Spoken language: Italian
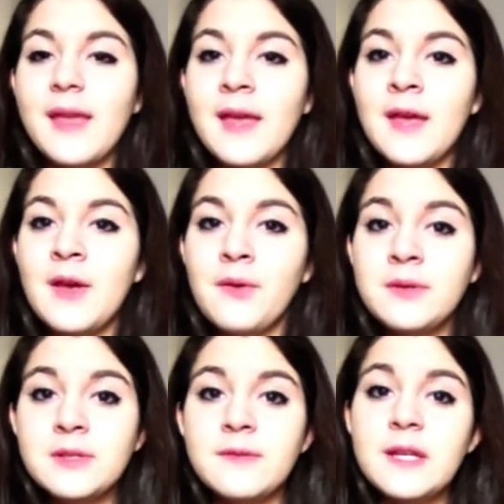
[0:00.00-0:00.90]
eh,
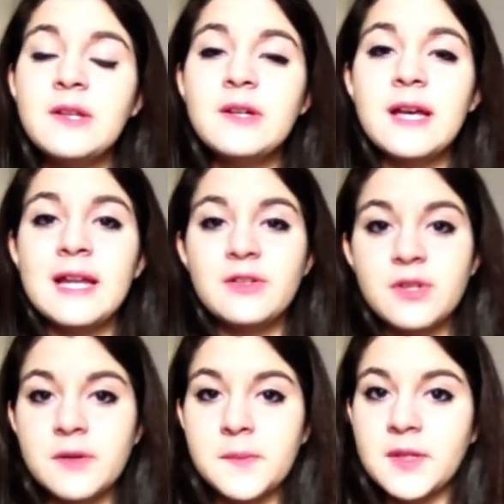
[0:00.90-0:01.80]
questo video è
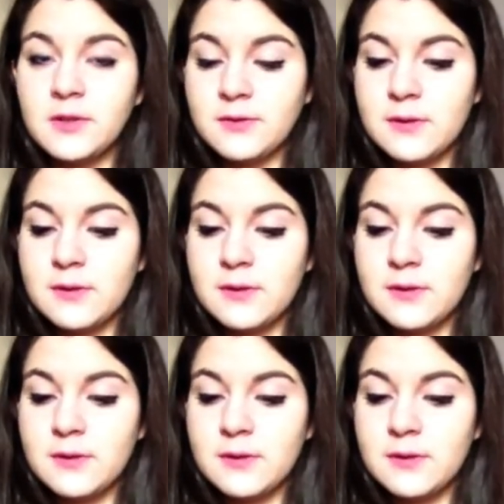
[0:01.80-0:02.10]
l'aggiornamento